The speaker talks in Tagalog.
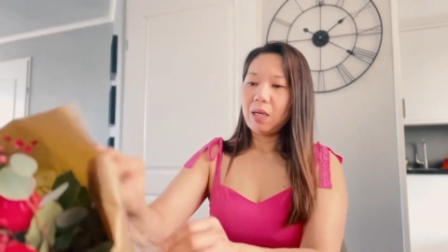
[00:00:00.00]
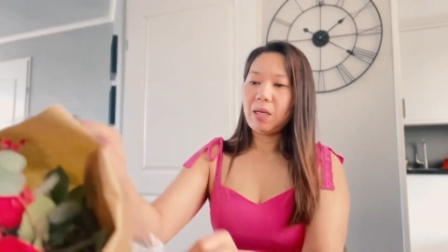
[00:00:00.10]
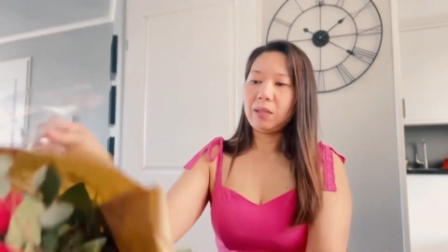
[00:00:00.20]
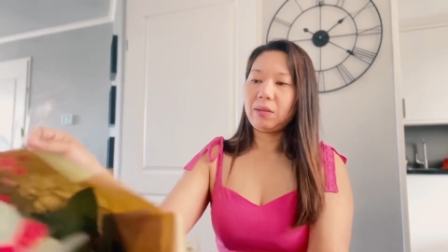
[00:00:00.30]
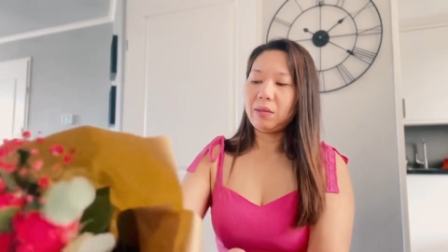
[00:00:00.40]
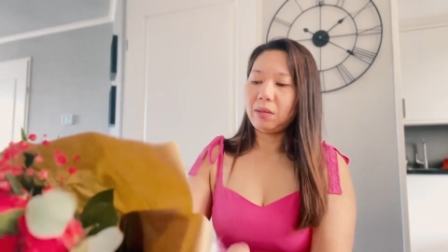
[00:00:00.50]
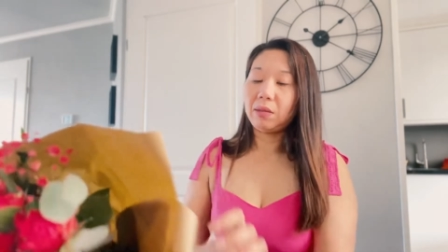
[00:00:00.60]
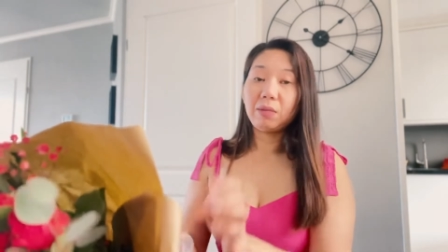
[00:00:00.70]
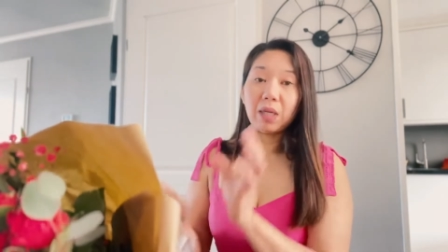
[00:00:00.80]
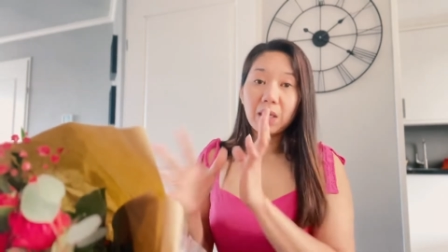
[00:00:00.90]
at
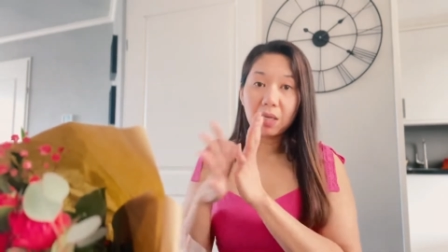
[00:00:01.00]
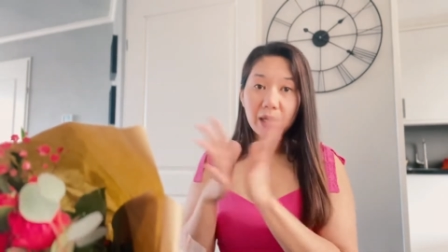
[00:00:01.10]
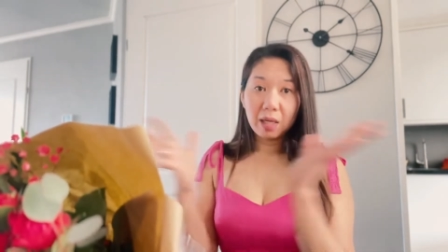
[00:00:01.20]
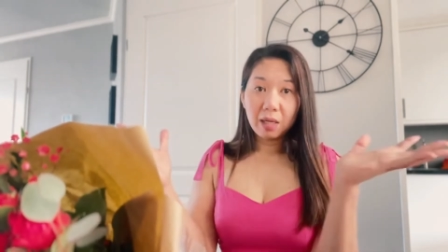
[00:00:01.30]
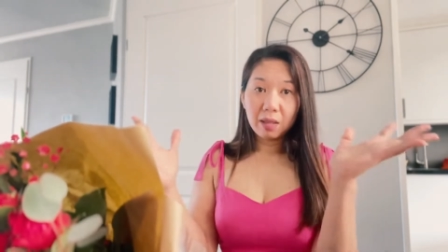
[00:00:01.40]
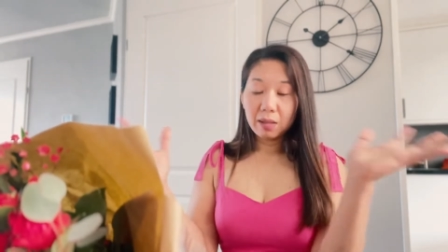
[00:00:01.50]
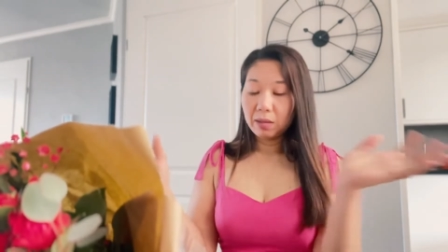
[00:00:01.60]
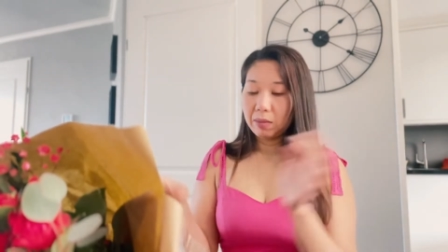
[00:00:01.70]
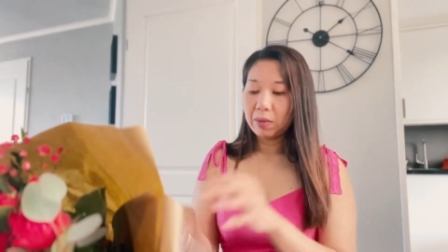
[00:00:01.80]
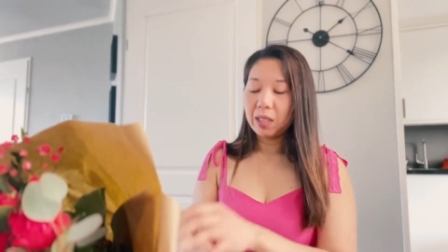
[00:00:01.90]
maka,
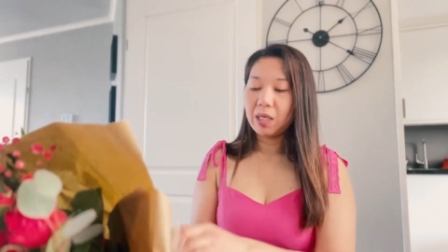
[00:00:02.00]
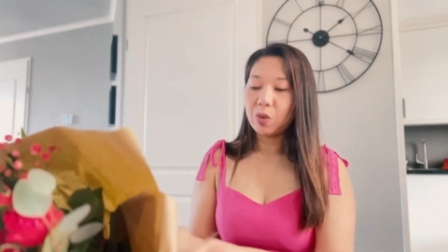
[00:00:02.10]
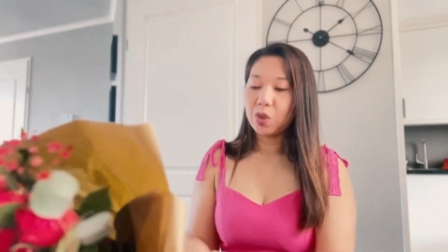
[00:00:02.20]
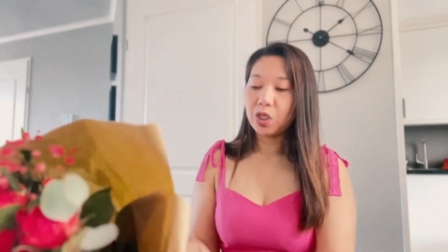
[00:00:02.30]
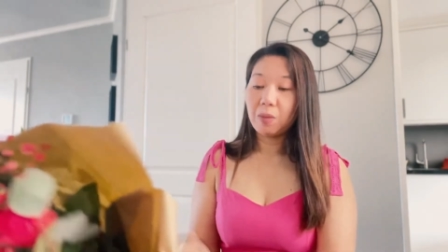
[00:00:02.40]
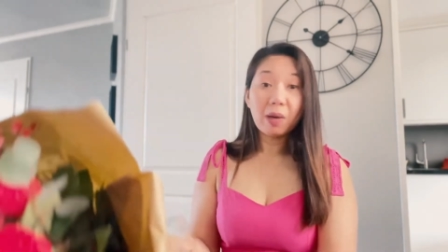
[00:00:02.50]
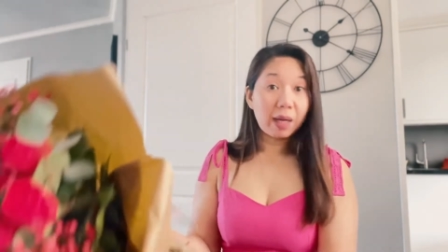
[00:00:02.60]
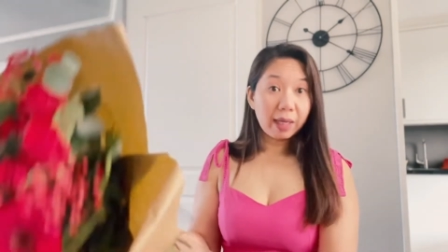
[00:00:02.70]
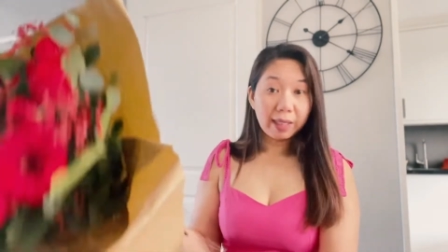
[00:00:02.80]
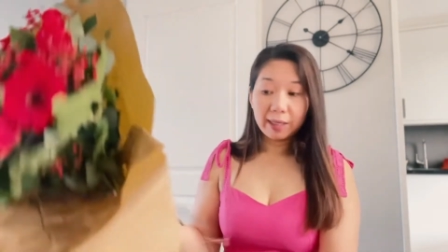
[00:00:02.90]
maka ano siya,
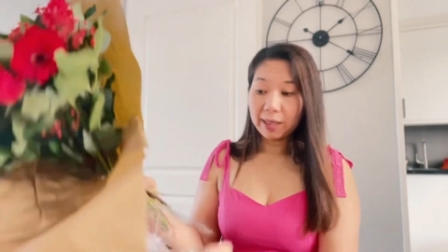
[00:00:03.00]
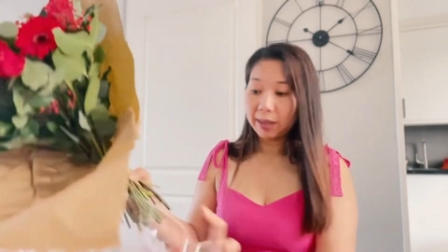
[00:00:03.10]
makahinga.